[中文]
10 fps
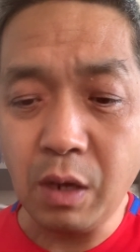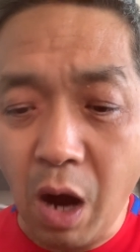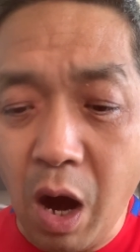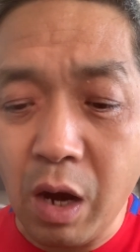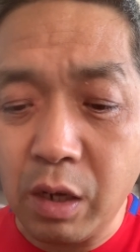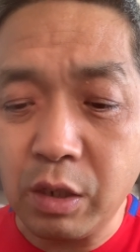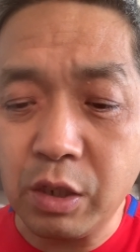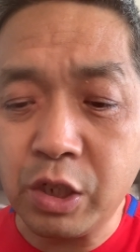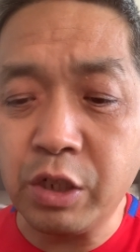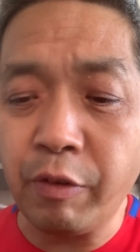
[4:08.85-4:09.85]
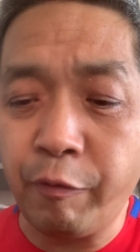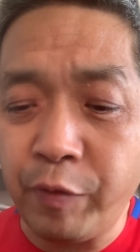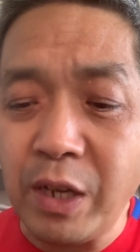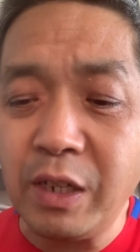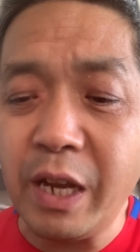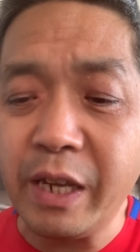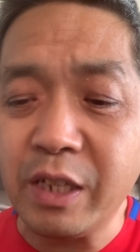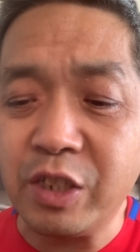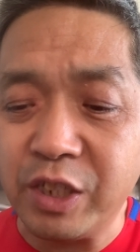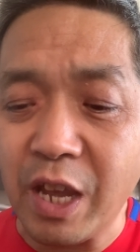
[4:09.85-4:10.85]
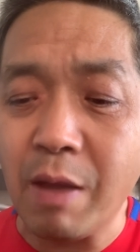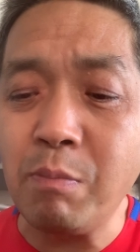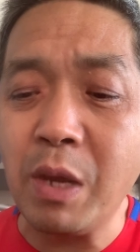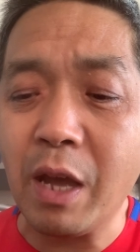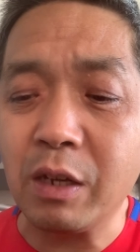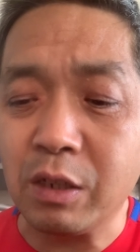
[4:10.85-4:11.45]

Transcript: 二是分类减免